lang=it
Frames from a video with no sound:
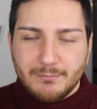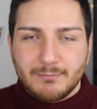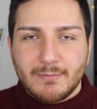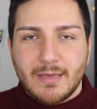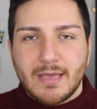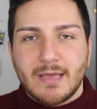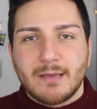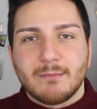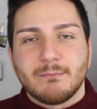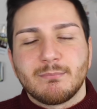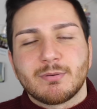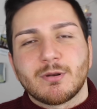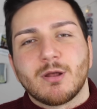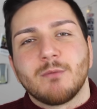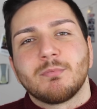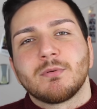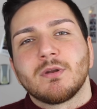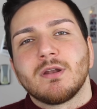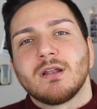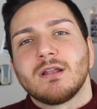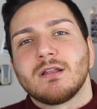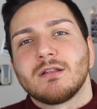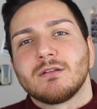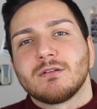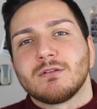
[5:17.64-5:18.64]
Beh,
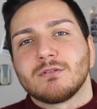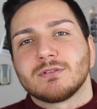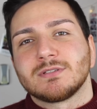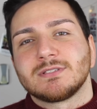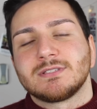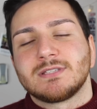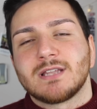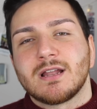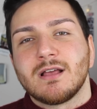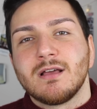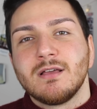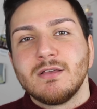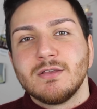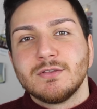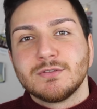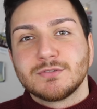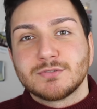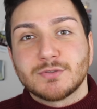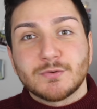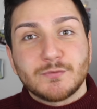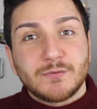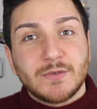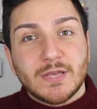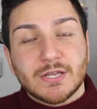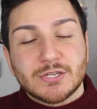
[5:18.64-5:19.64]
proprio la nostra
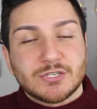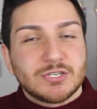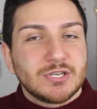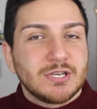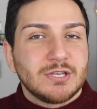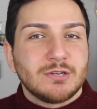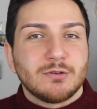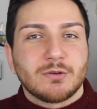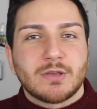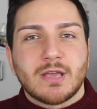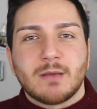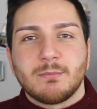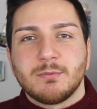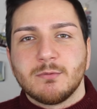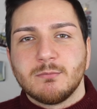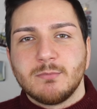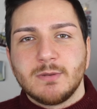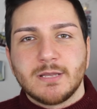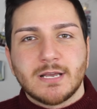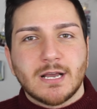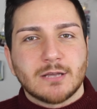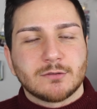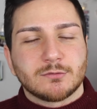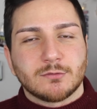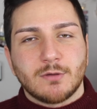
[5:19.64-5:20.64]
Sofia Cerio che ha
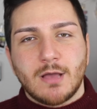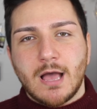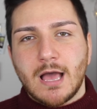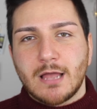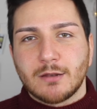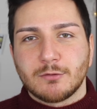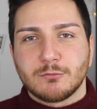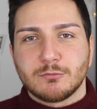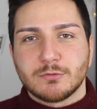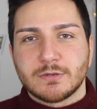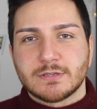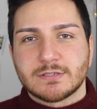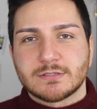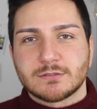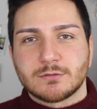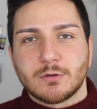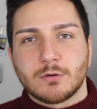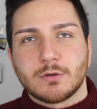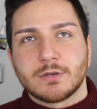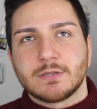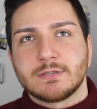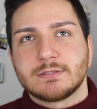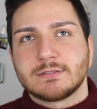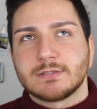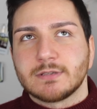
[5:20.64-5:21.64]
pubblicato alcune
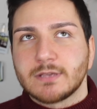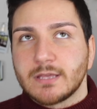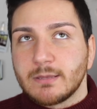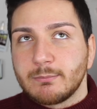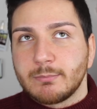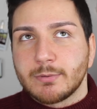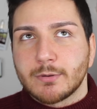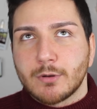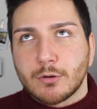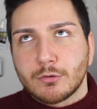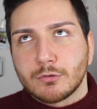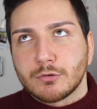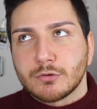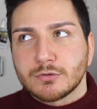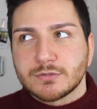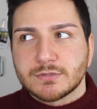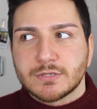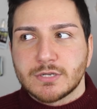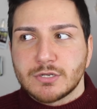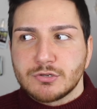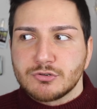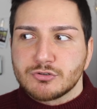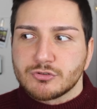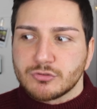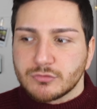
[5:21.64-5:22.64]
stories che però non ho
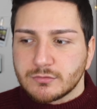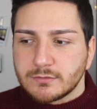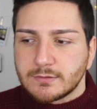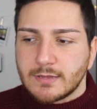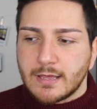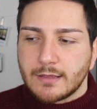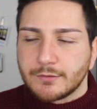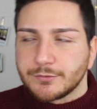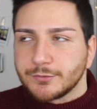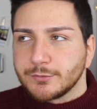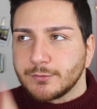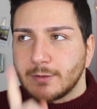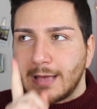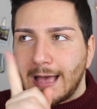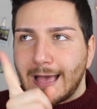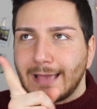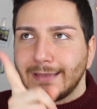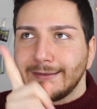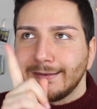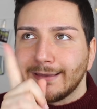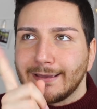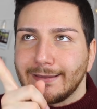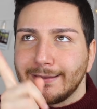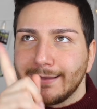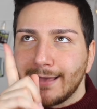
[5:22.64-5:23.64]
screenshottato.
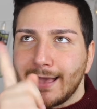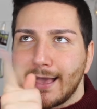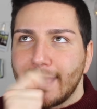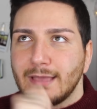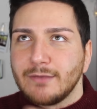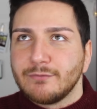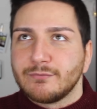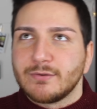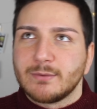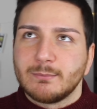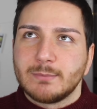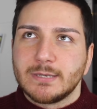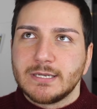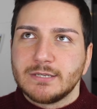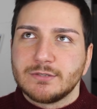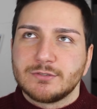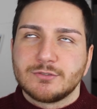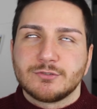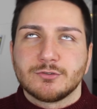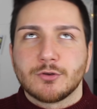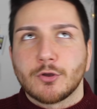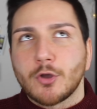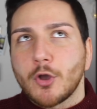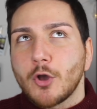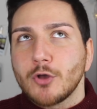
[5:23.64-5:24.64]
Ai ai ai
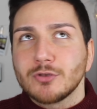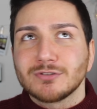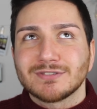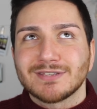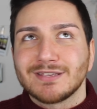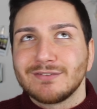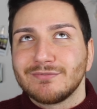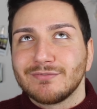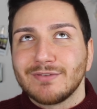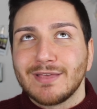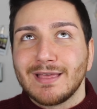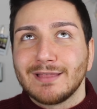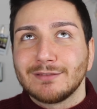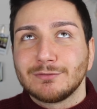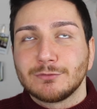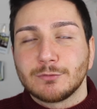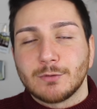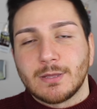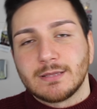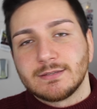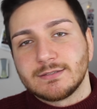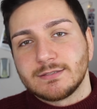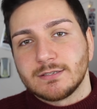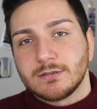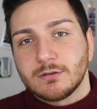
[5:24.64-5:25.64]
Fabrizio, cosa hai fatto?
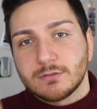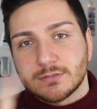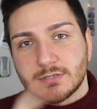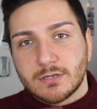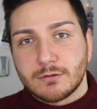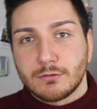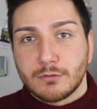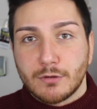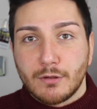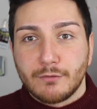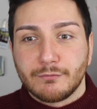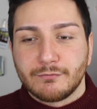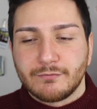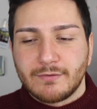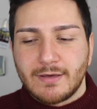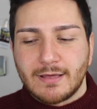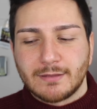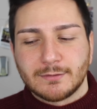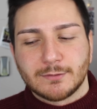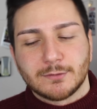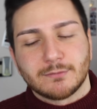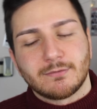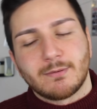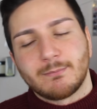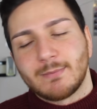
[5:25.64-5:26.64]
Anzi, cosa non ho
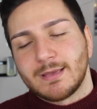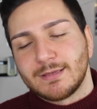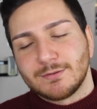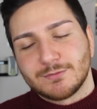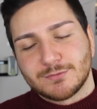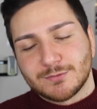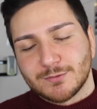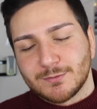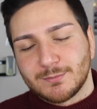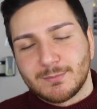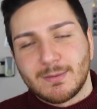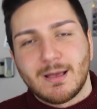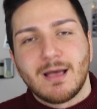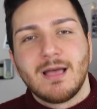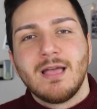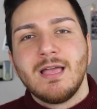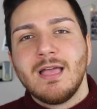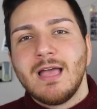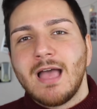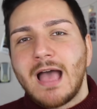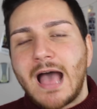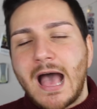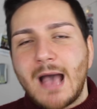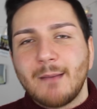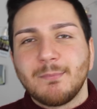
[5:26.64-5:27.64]
fatto? Vabbè, insomma,
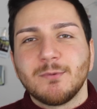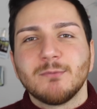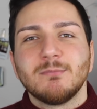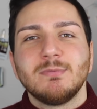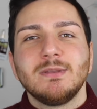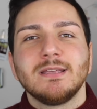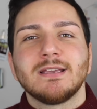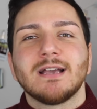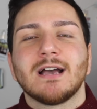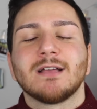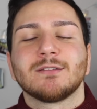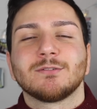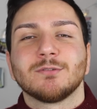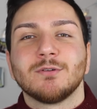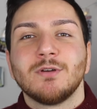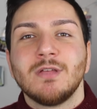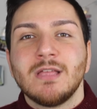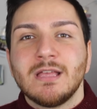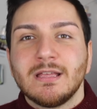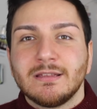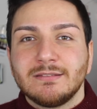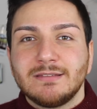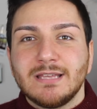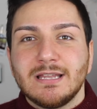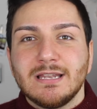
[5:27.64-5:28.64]
ha pubblicato
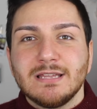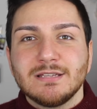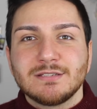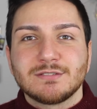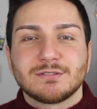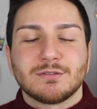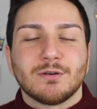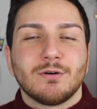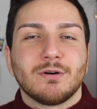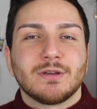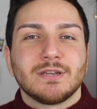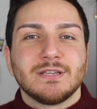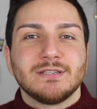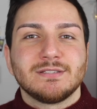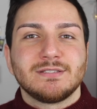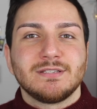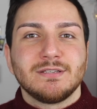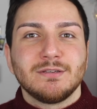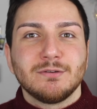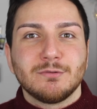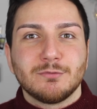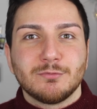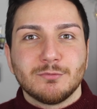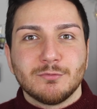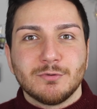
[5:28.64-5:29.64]
delle stories
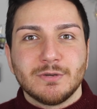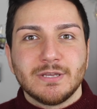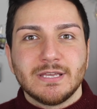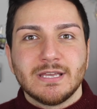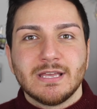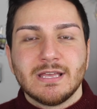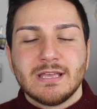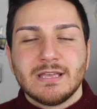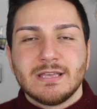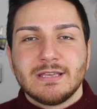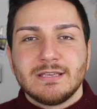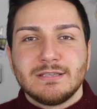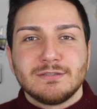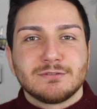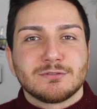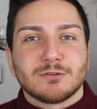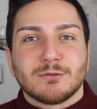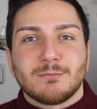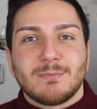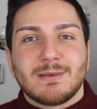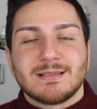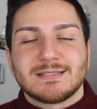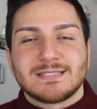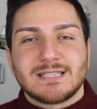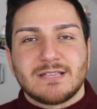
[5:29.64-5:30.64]
in cui
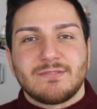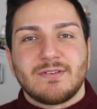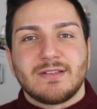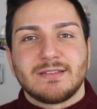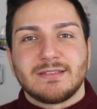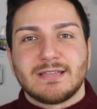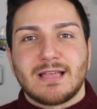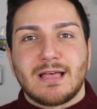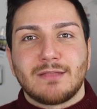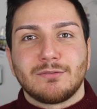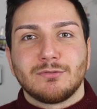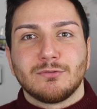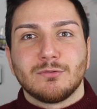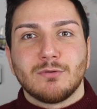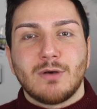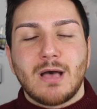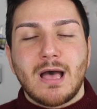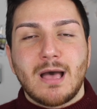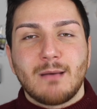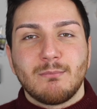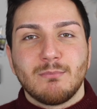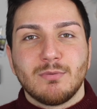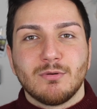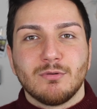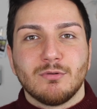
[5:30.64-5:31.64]
insomma stava andando
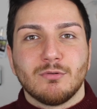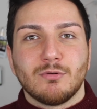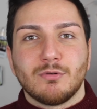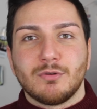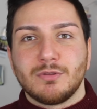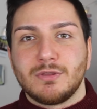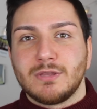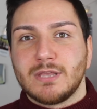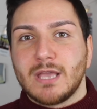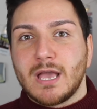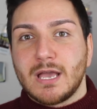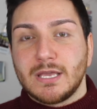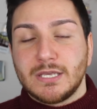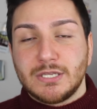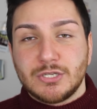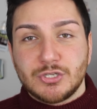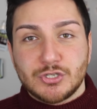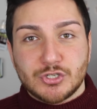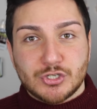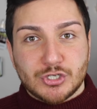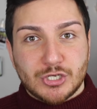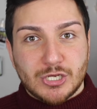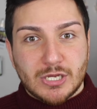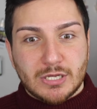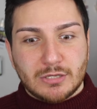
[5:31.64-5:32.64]
a Bologna in
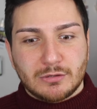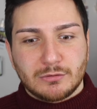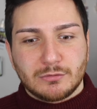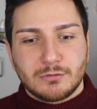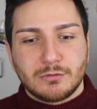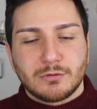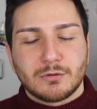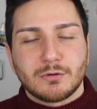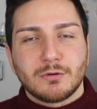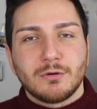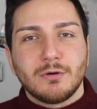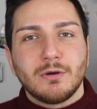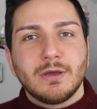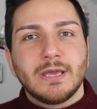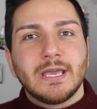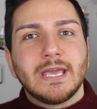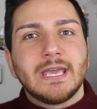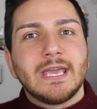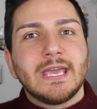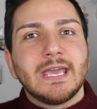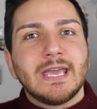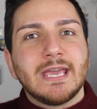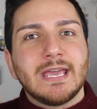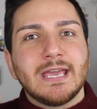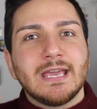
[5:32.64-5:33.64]
centro
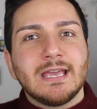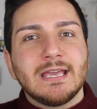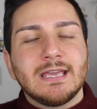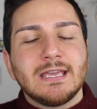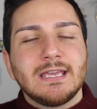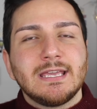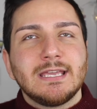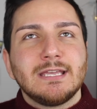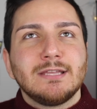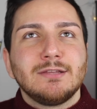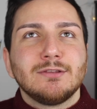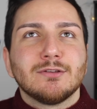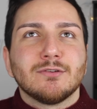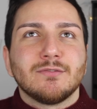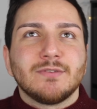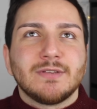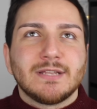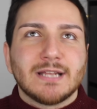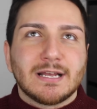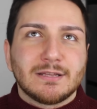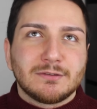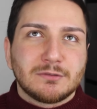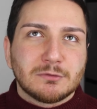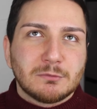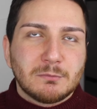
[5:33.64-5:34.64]
e
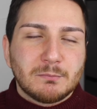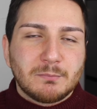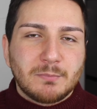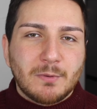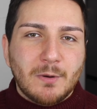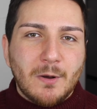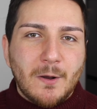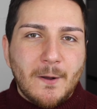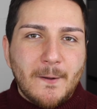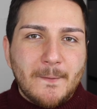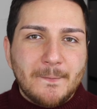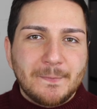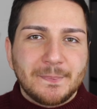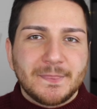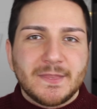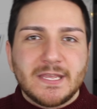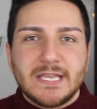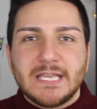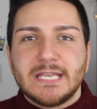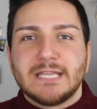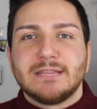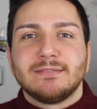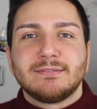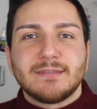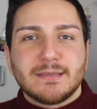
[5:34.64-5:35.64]
indovinate un po',
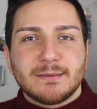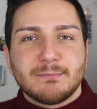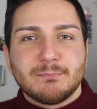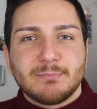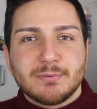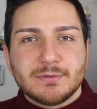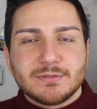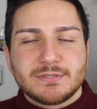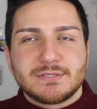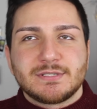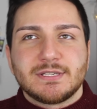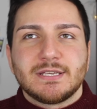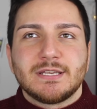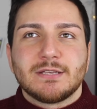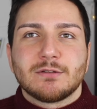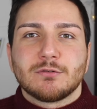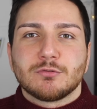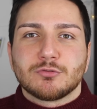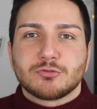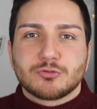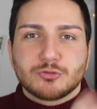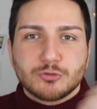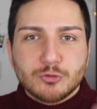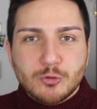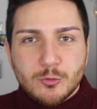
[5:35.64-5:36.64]
in tempo
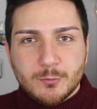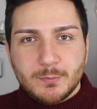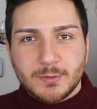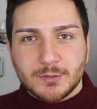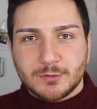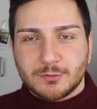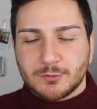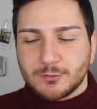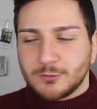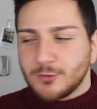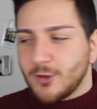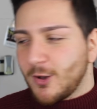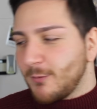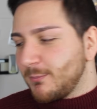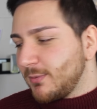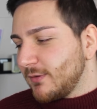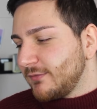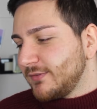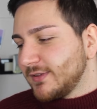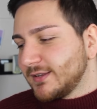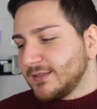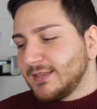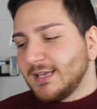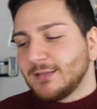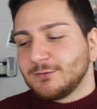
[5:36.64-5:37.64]
zero, subito dopo
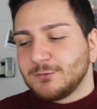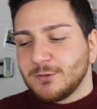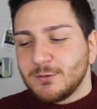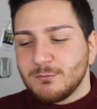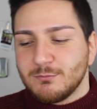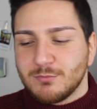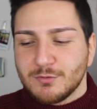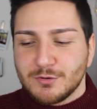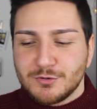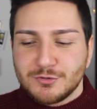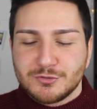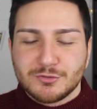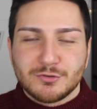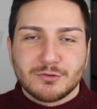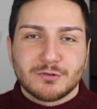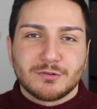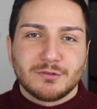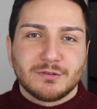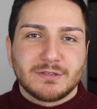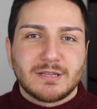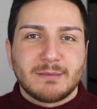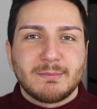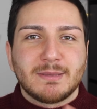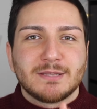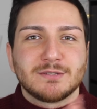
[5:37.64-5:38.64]
aver dato il
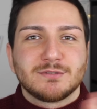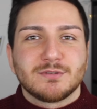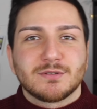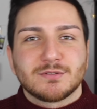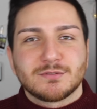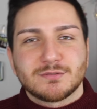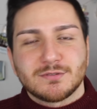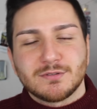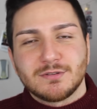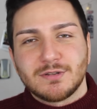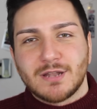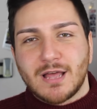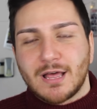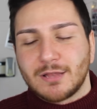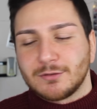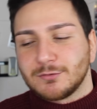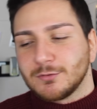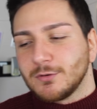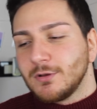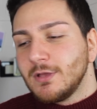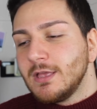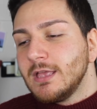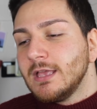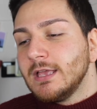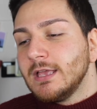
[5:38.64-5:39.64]
buongiorno da mezzo assonnato,